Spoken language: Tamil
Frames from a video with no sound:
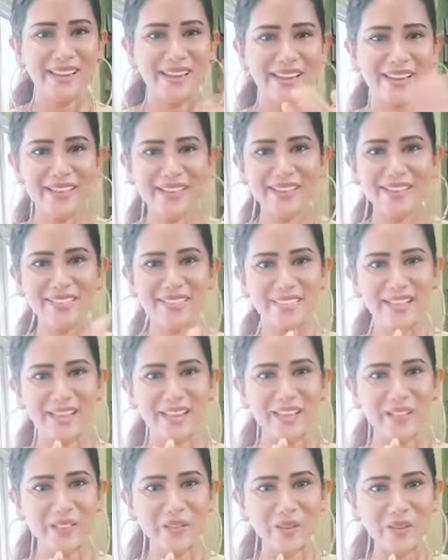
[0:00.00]
லேடிஸ்
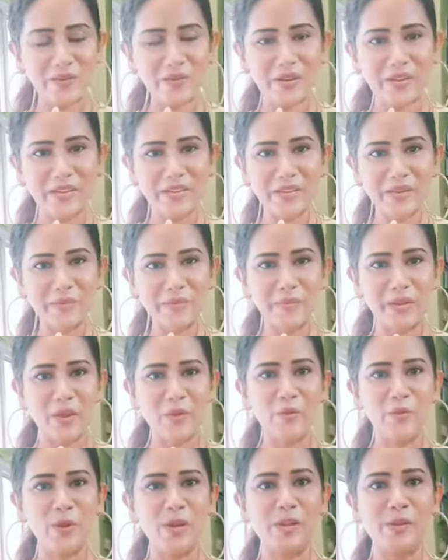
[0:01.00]
எல்லாத்துக்கும் வணக்கம்
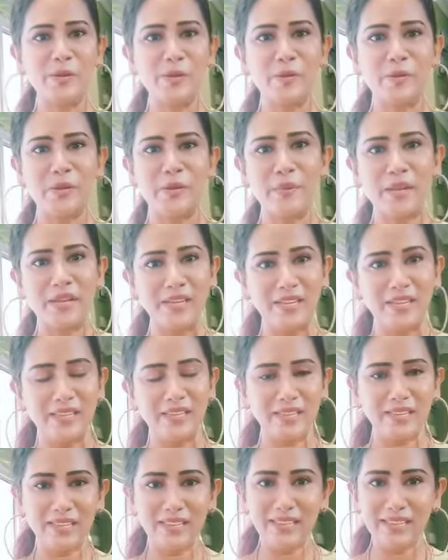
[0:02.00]
நான் உங்கள் டாக்டர் பாலி
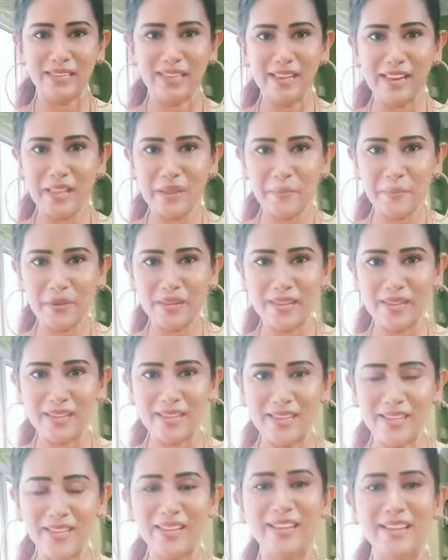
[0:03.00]
எல்லாம் எப்படி
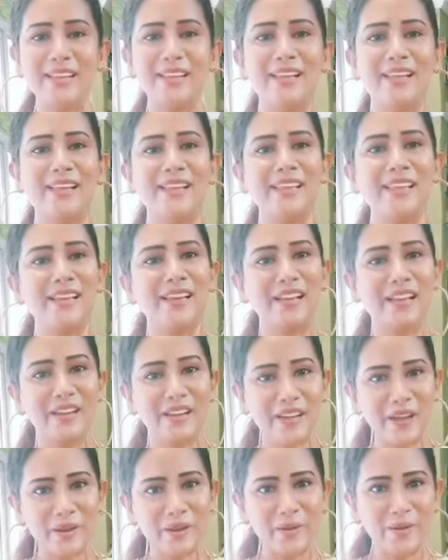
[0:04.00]
இருக்கீங்க நல்லா இருக்கீங்களா
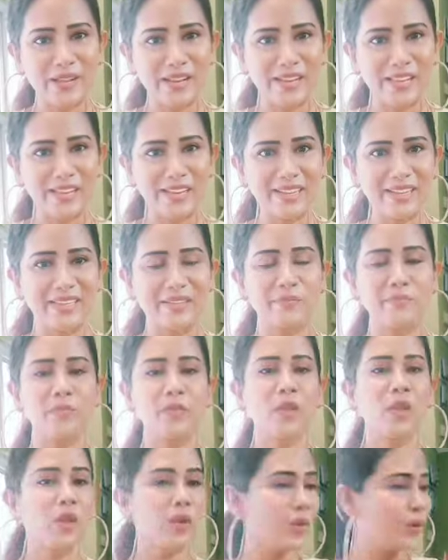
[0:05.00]
நானும் நல்லா இருக்கேன்
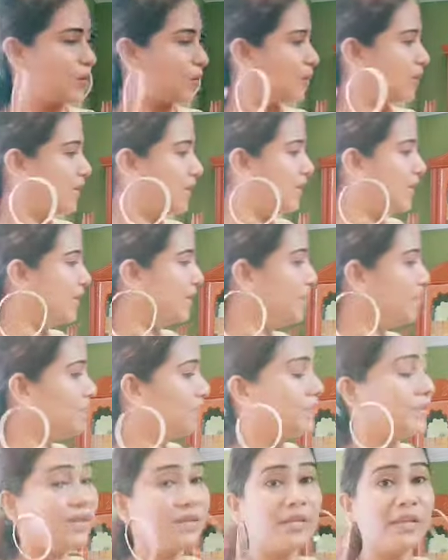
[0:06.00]
ஓகே
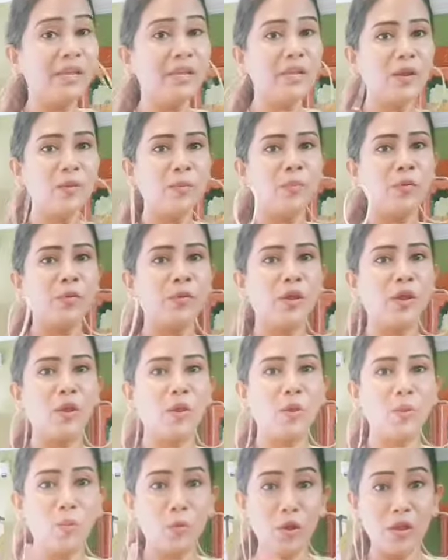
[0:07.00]
எங்கே
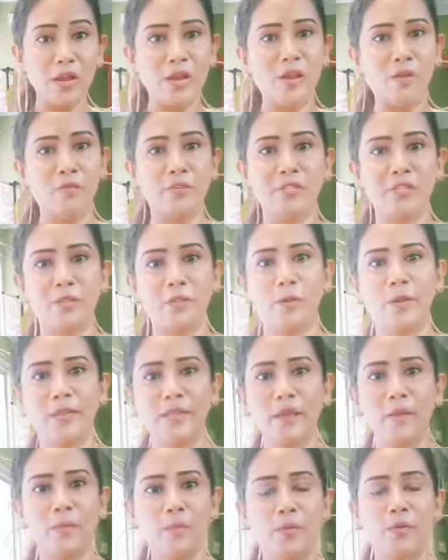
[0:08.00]
போனாலும் முக கவசத்தோட
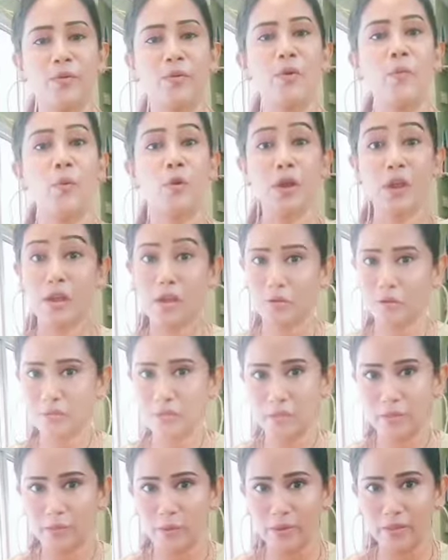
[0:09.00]
தான் போகணும் முக
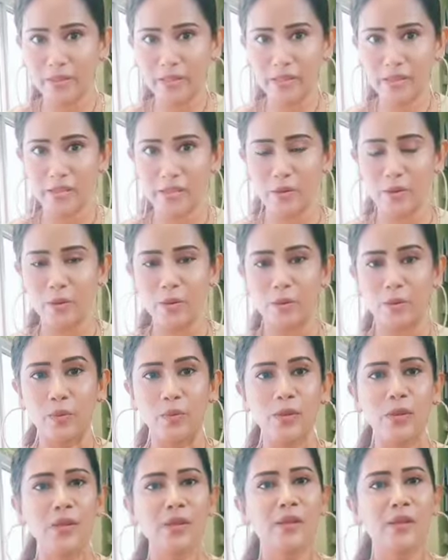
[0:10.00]
கவசத்தோட தான் இருக்கணும்